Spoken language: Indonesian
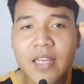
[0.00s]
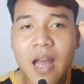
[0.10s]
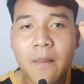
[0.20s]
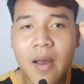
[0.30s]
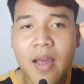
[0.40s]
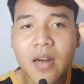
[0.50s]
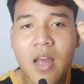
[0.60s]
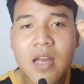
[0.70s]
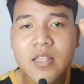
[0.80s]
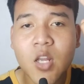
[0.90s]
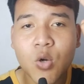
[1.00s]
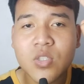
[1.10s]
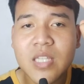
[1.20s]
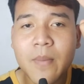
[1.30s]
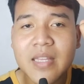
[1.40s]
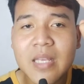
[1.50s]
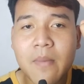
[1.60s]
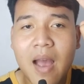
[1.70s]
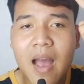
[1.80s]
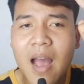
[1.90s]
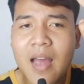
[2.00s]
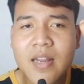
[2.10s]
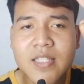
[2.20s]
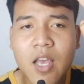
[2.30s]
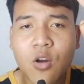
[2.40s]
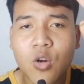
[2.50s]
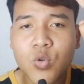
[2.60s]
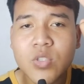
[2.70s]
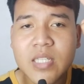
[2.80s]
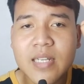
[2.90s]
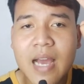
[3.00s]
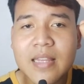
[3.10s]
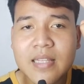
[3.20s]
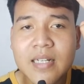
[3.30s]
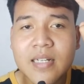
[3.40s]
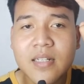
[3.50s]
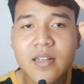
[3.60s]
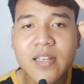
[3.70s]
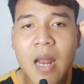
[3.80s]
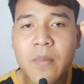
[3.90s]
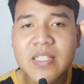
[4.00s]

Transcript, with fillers: di kamar, Terus tiba-tiba ada seekor kucing dateng dan